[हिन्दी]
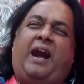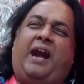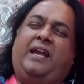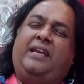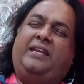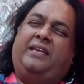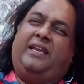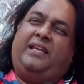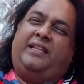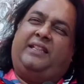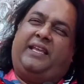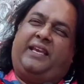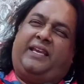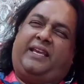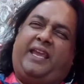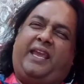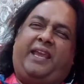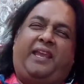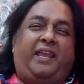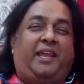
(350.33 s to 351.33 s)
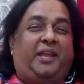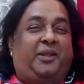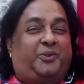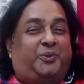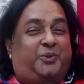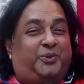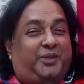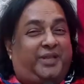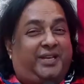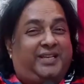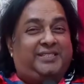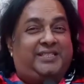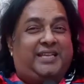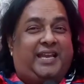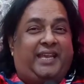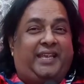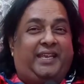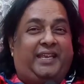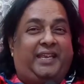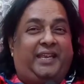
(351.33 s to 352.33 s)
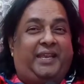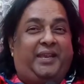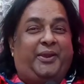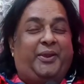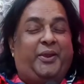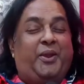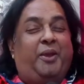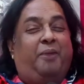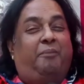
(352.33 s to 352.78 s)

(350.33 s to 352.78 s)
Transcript: आईने देखेंगे तो डर जाएंगे